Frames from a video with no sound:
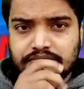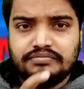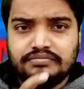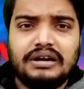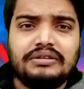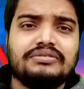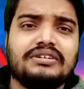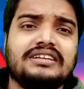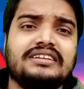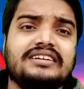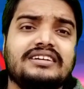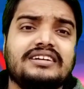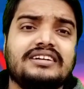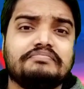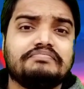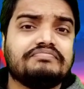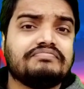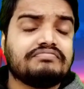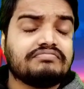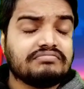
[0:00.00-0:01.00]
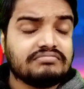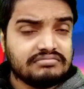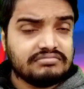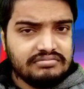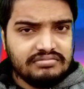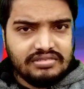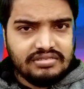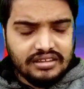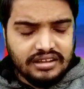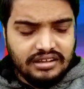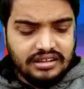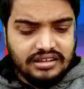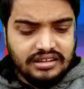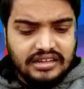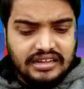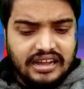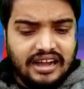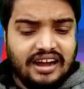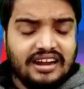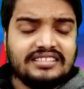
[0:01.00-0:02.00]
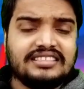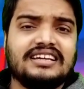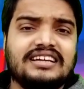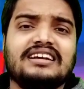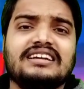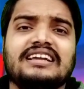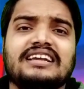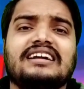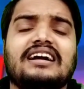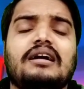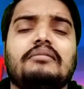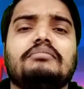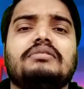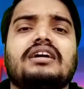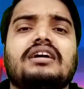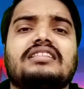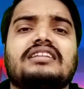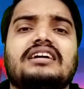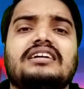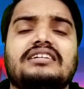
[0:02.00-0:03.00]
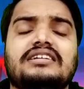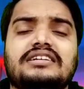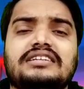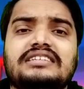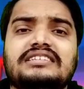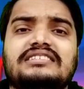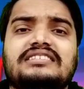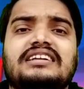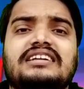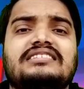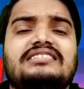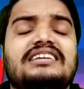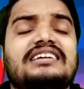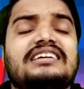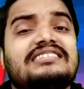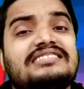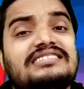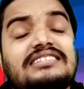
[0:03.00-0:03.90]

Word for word: माफ़ करिएगा हाँ हर तरह के काम करना इस तरह से